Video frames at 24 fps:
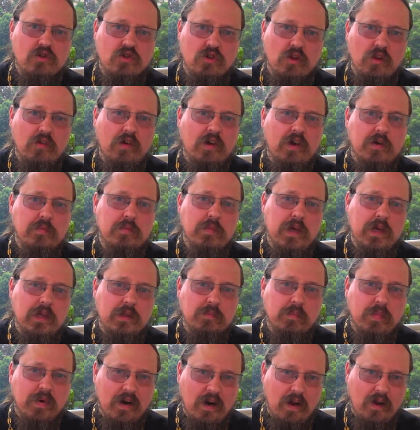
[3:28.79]
Человек
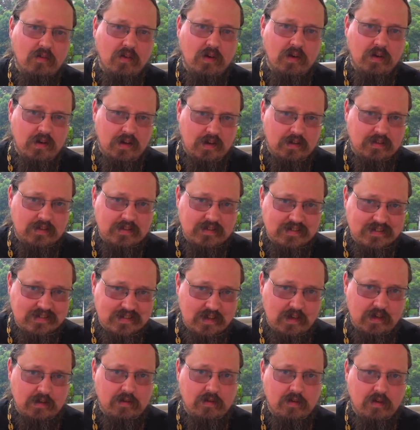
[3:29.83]
имеет право это
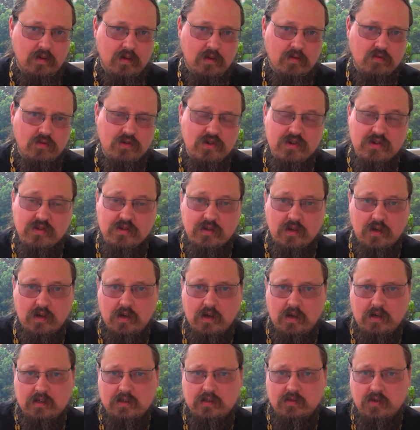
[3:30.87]
знать. В жизни
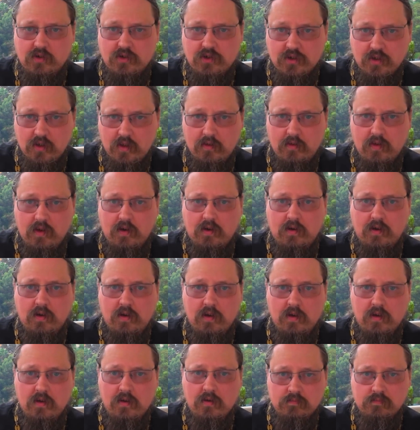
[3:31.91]
каждого
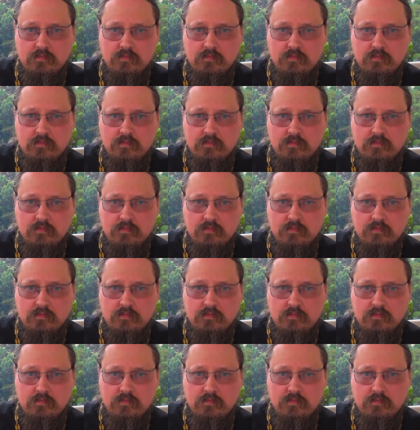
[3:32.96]
человека